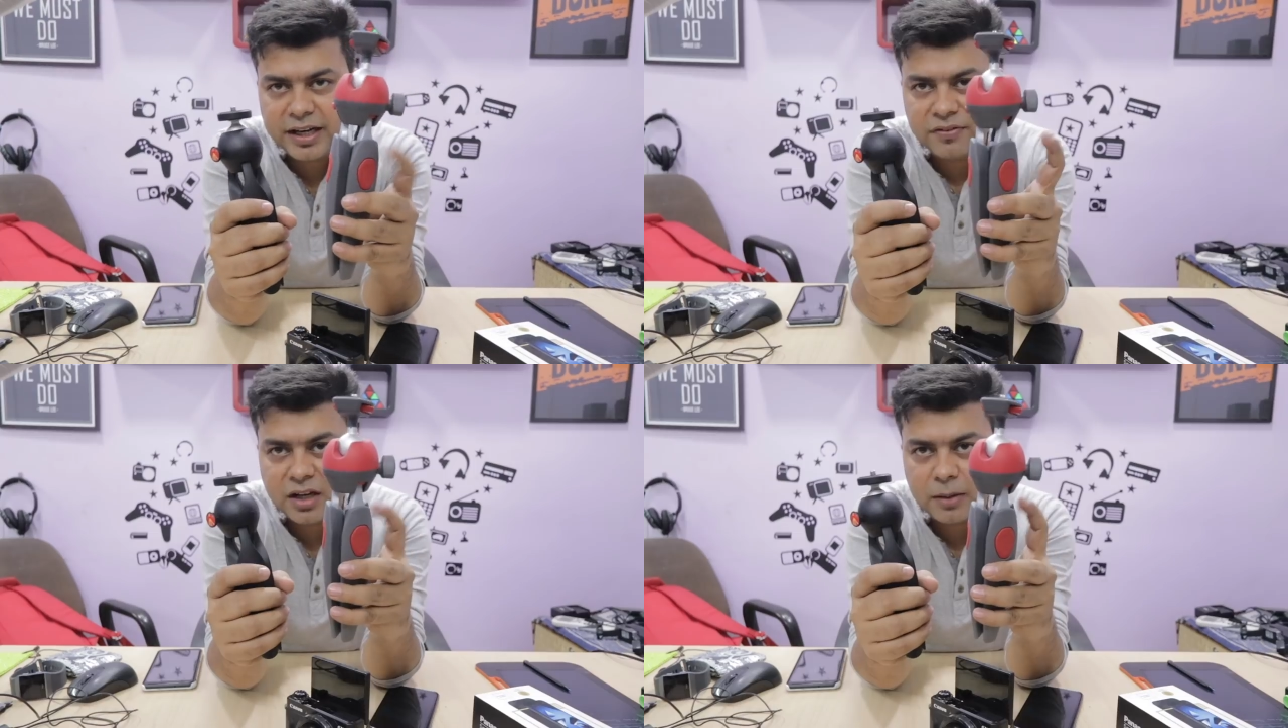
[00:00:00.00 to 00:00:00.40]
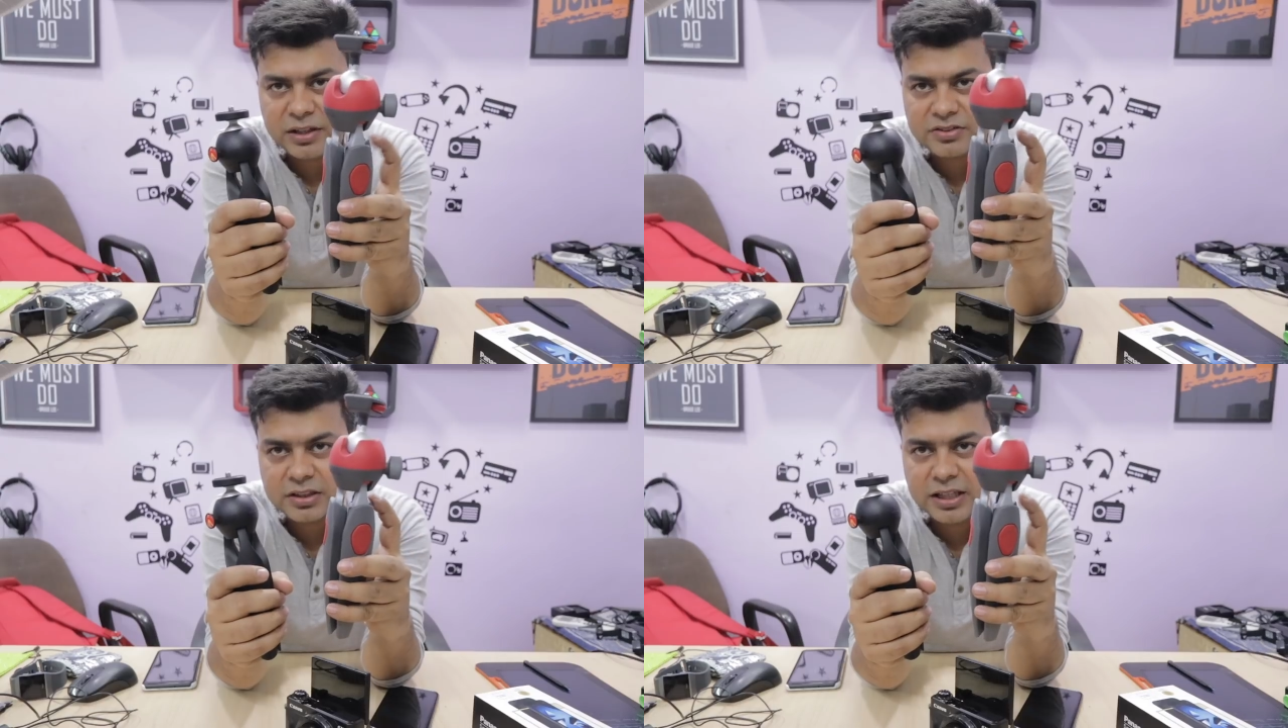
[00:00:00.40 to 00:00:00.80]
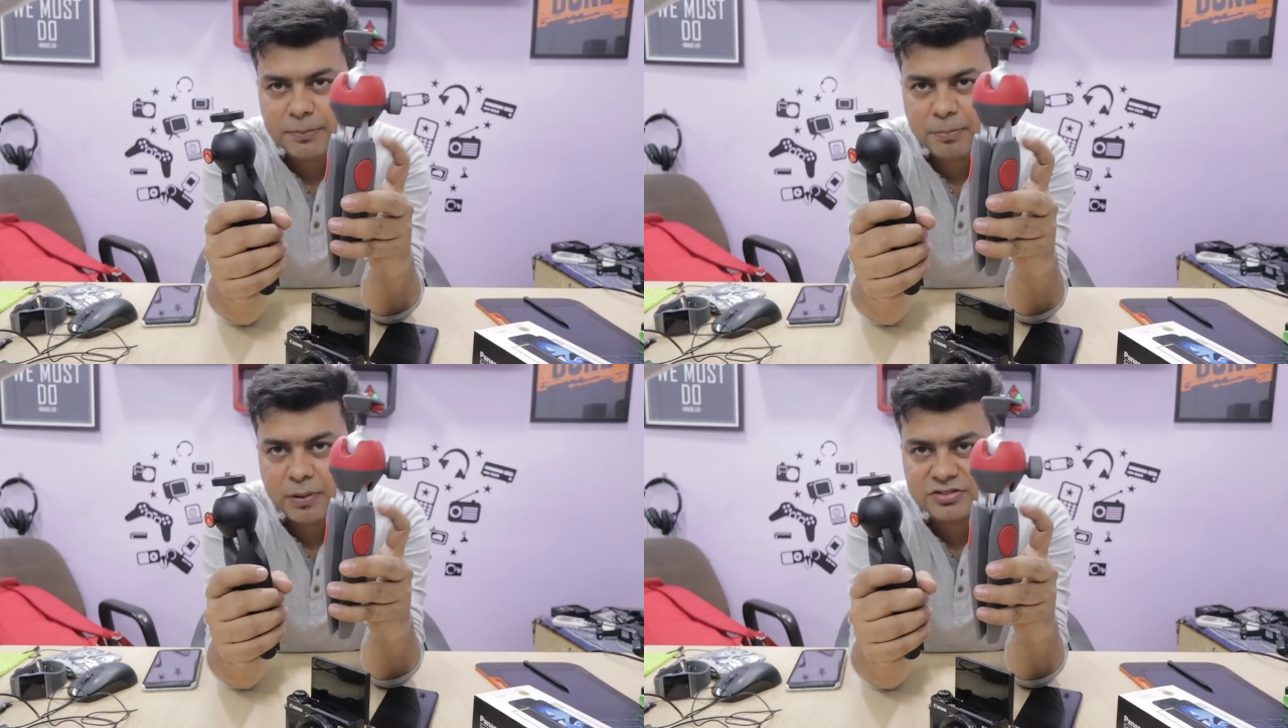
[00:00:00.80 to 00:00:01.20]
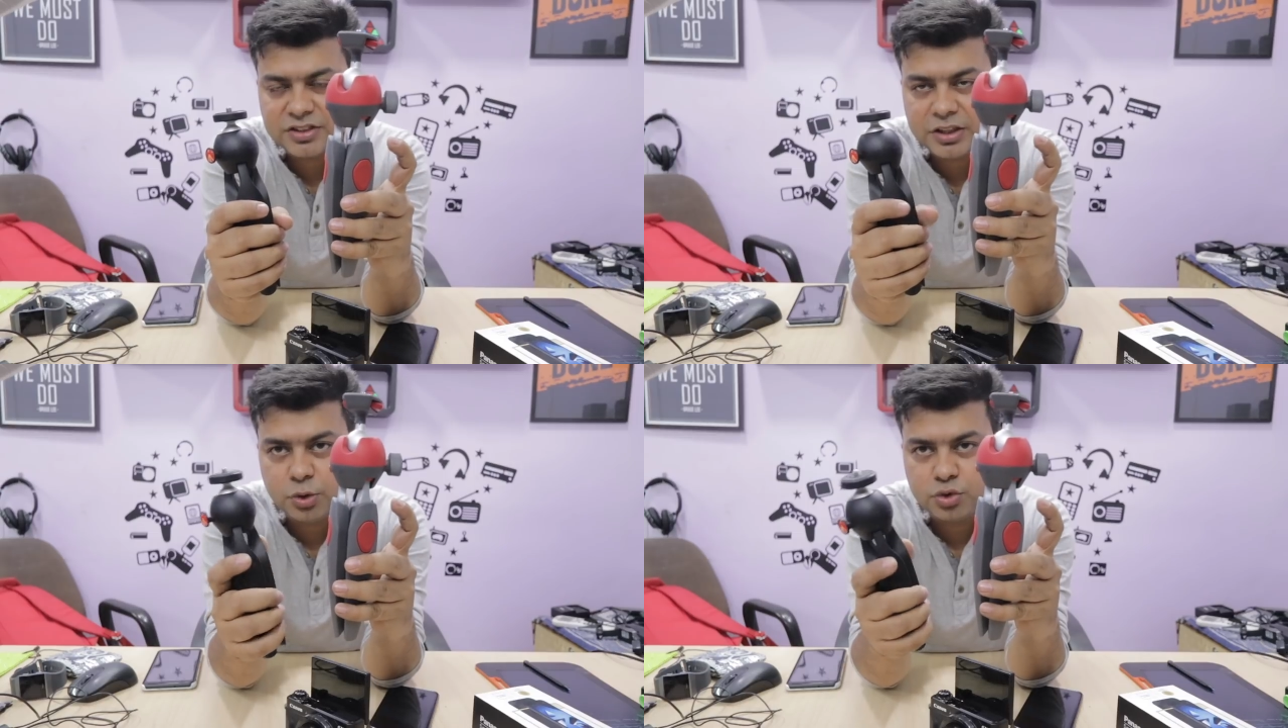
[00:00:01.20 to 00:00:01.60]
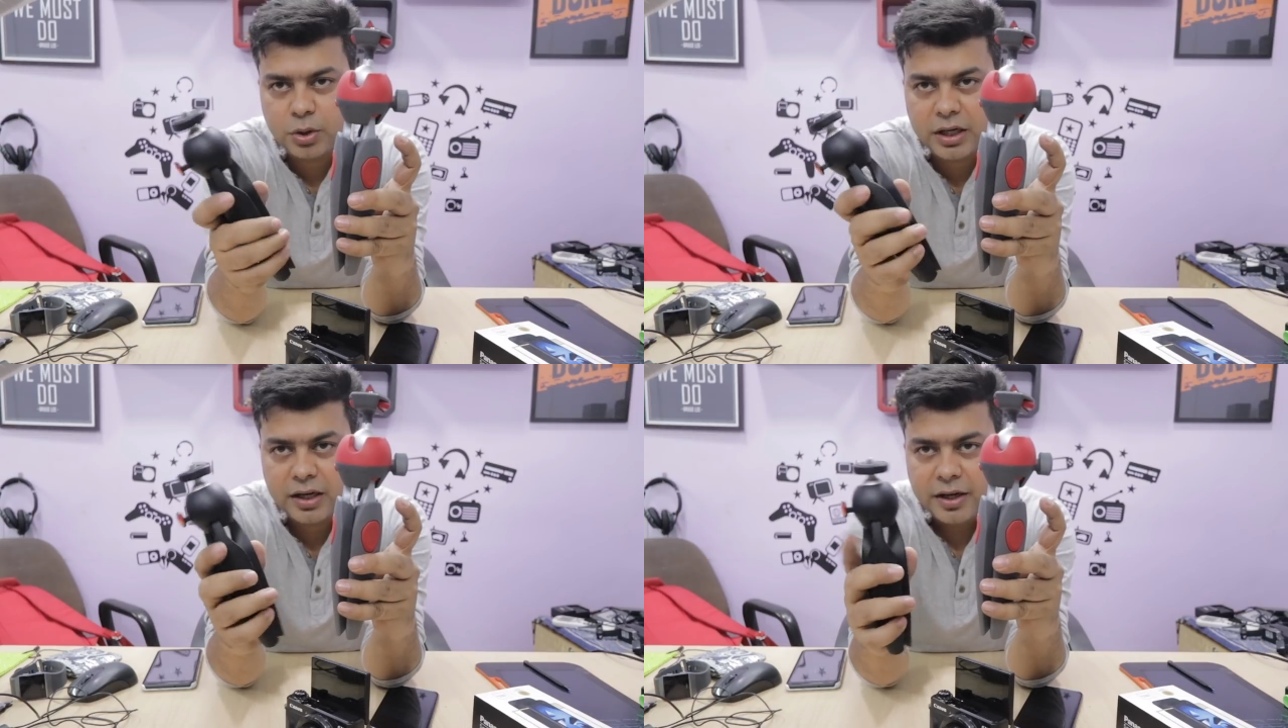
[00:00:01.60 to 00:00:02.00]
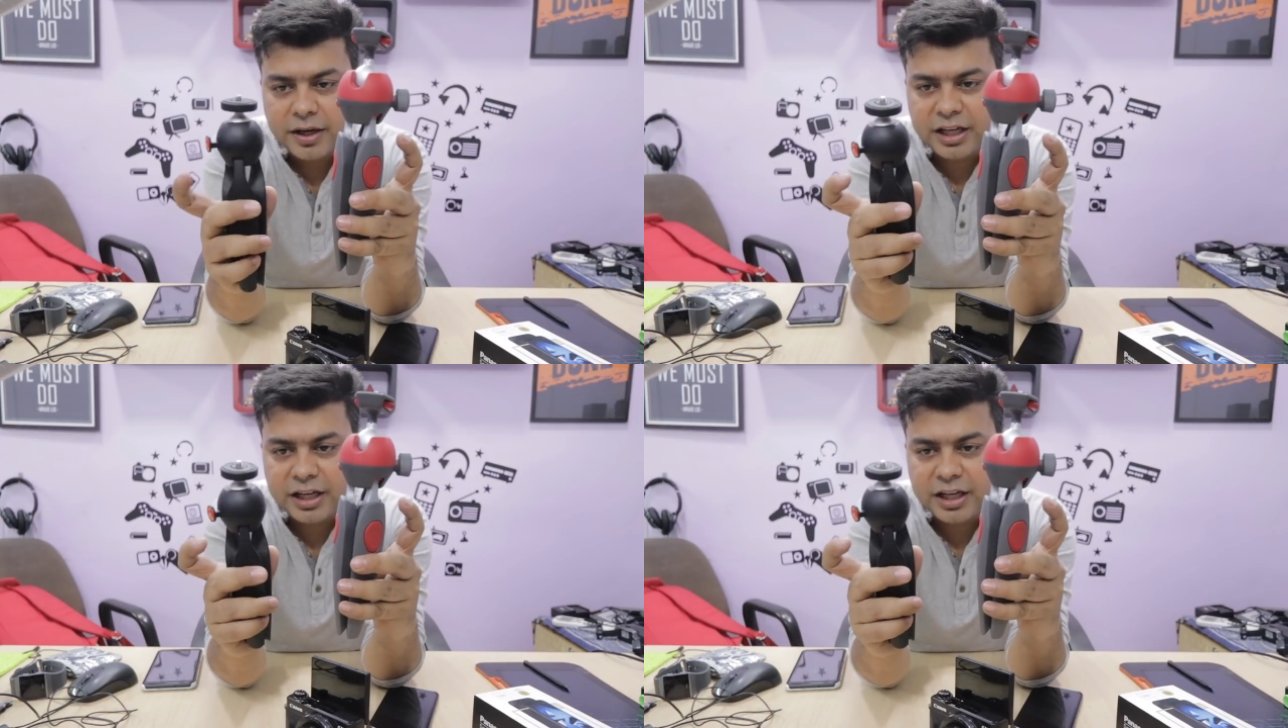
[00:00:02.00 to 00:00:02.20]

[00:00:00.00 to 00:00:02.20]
के अंदर आप देख सकते हैं यहाँ पे प्लास्टिक यूज़ हुआ है